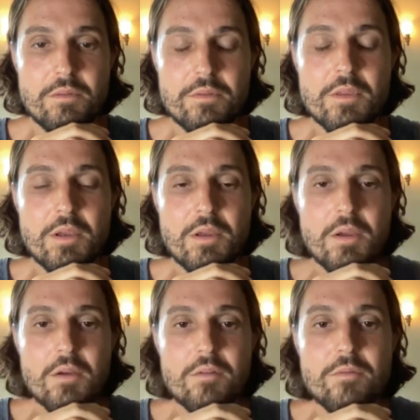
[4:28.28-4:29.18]
Mhm.
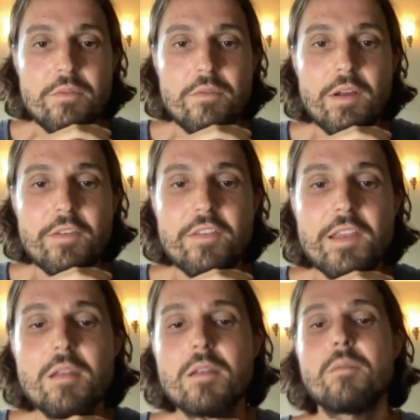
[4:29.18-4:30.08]
Was,
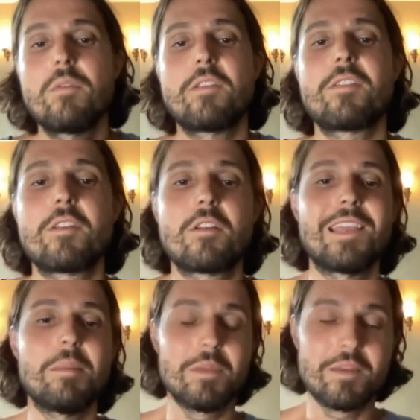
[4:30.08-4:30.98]
ja? was
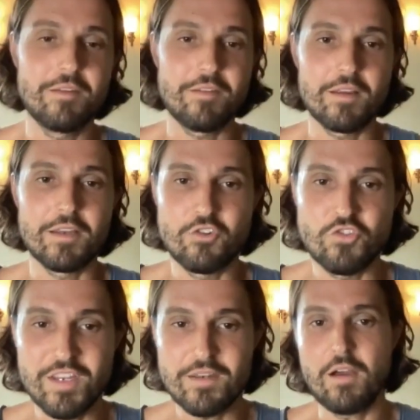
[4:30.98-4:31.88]
geht mit dieser
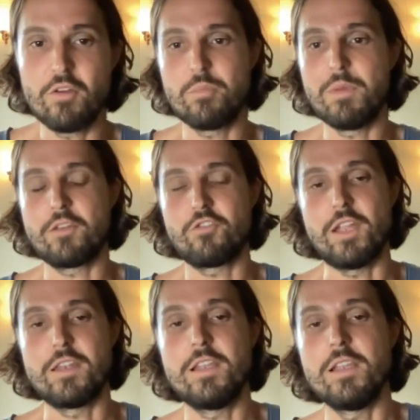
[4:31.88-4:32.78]
Geschichte automatisch
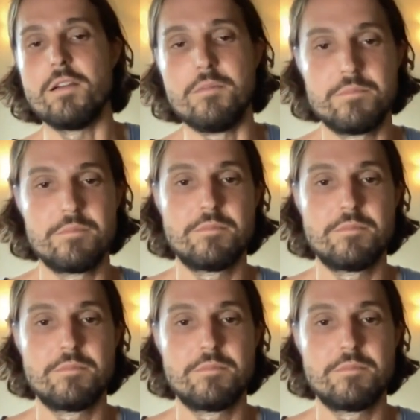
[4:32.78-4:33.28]
einher?